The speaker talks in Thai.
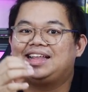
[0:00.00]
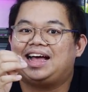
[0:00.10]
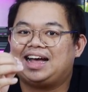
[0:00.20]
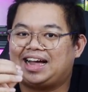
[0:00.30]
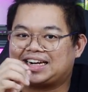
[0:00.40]
ถ้า
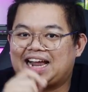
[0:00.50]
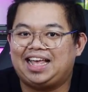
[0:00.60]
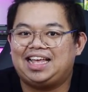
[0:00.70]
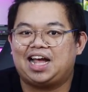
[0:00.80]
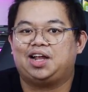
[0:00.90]
ใคร
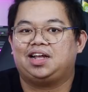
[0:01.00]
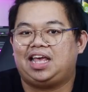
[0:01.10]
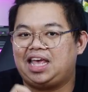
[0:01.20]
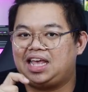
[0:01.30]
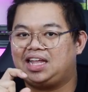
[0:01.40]
ยัง
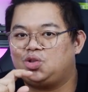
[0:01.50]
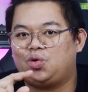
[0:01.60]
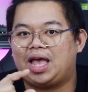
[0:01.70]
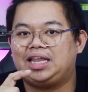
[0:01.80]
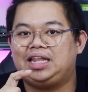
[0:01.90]
เอ๊ดู
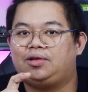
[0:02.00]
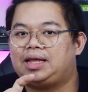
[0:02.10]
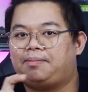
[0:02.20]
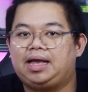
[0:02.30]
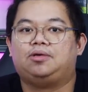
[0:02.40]
แค่นี้แล้ว
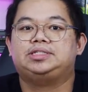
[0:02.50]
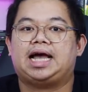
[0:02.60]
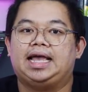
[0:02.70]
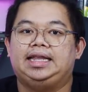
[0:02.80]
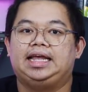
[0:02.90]
ยังไม่เข้าใจ
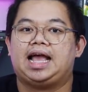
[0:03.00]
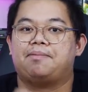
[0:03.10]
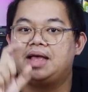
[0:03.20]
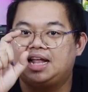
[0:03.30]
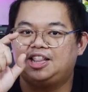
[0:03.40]
นะครับ
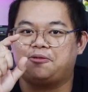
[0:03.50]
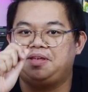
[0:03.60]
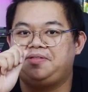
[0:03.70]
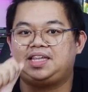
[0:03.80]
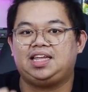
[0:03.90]
เรา
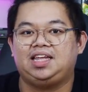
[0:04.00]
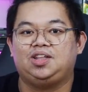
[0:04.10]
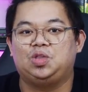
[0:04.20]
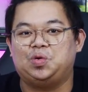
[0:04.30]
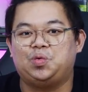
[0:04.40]
มีวิธี
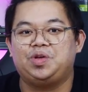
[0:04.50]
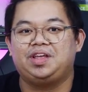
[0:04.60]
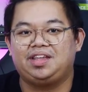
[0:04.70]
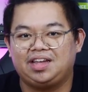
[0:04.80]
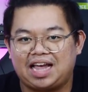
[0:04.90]
ดู
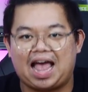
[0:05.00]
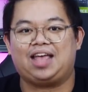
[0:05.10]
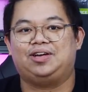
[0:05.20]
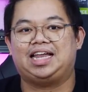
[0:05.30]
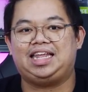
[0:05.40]
ง่าย
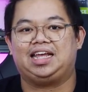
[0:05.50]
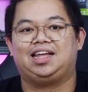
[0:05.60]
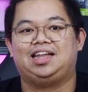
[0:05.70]
กว่านั้นอีก